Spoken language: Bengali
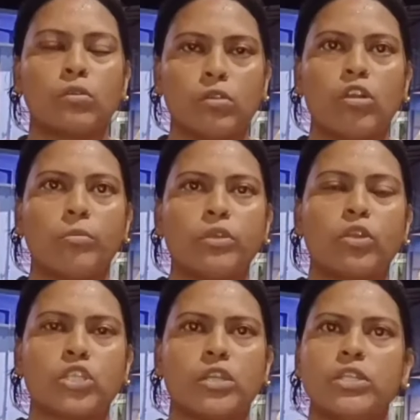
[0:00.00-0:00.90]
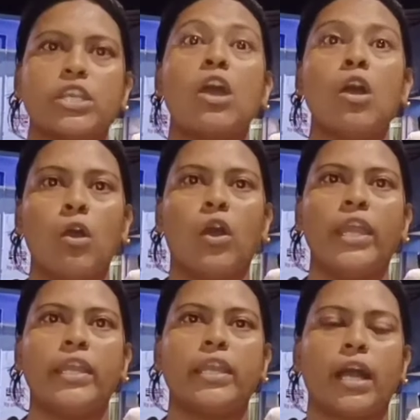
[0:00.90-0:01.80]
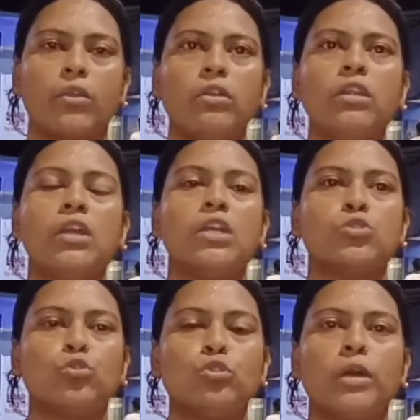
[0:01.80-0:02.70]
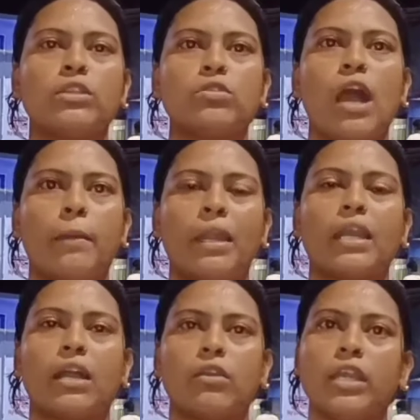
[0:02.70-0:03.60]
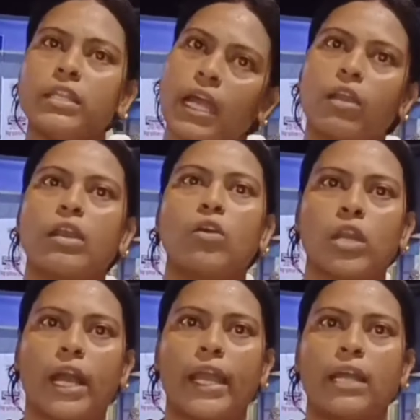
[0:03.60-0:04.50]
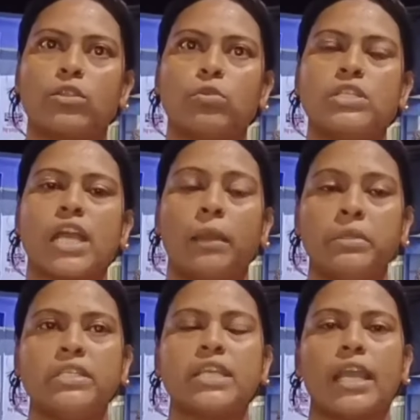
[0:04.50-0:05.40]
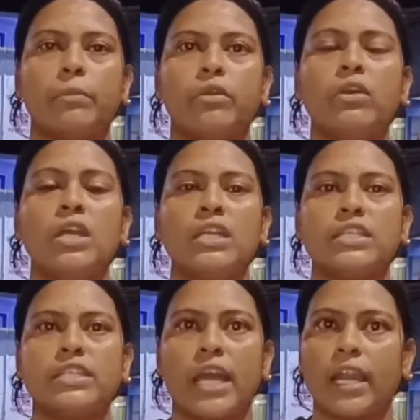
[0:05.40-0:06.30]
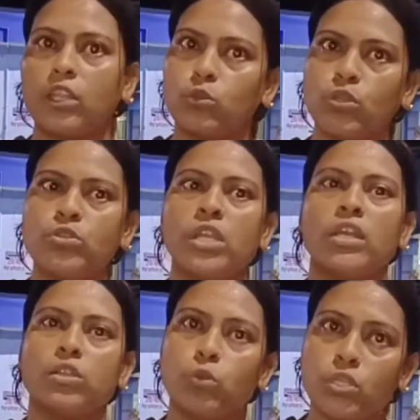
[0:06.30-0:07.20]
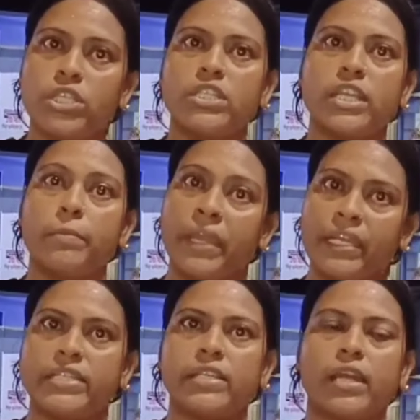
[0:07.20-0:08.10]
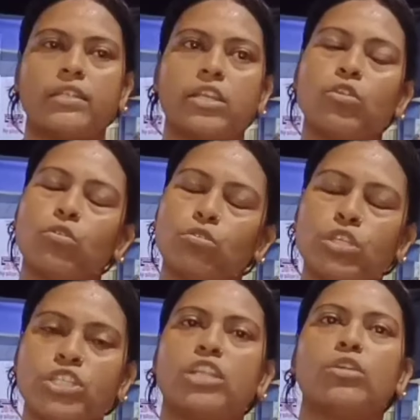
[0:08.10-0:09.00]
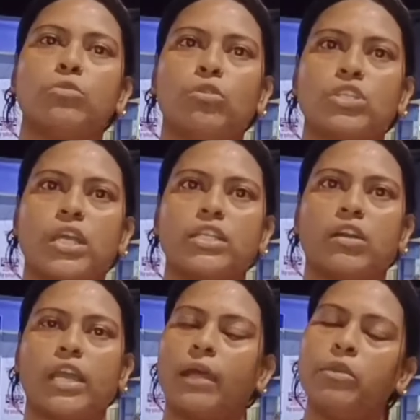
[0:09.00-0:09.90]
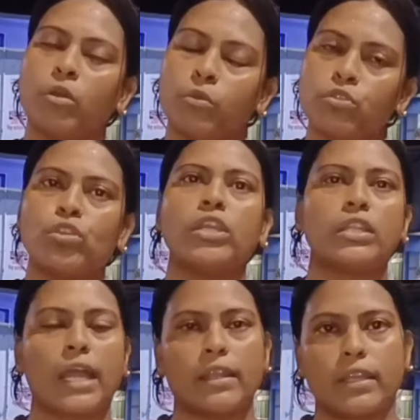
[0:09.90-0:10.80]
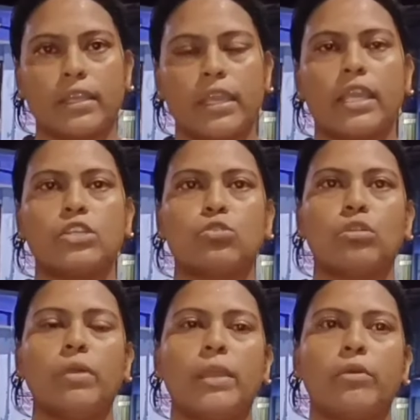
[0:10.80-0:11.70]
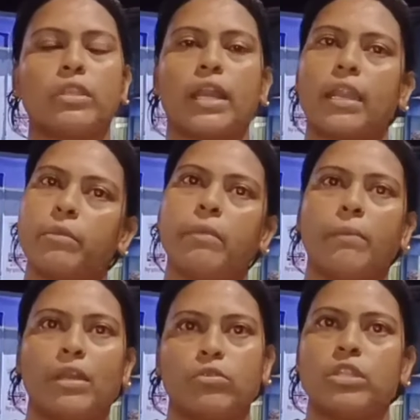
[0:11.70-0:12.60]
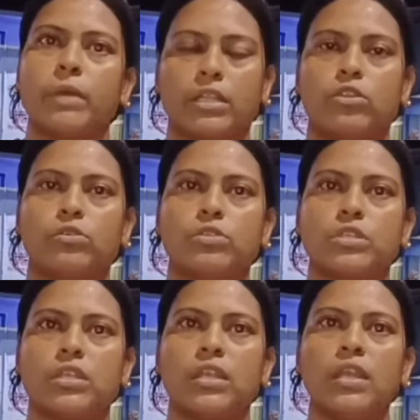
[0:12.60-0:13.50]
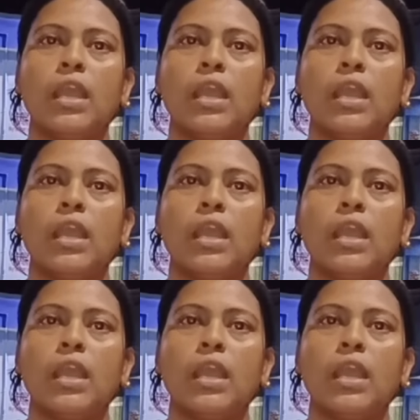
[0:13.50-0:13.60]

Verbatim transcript: কোনো রকম টর্চার হয়েছে হয়নি কারণ শুধুমাত্র আমার কারণে তার ওর গায়ে হাত তুলেছে আমি চাইব যে যারা দোষ দোষী যে মেরেছে তার জন্য দৃষ্টান্তমূলক সাজা হয় আমি অবশ্যই থানাতে গিয়ে কেস করব এবং তার নামে মামলা করতে বাধ্য হচ্ছে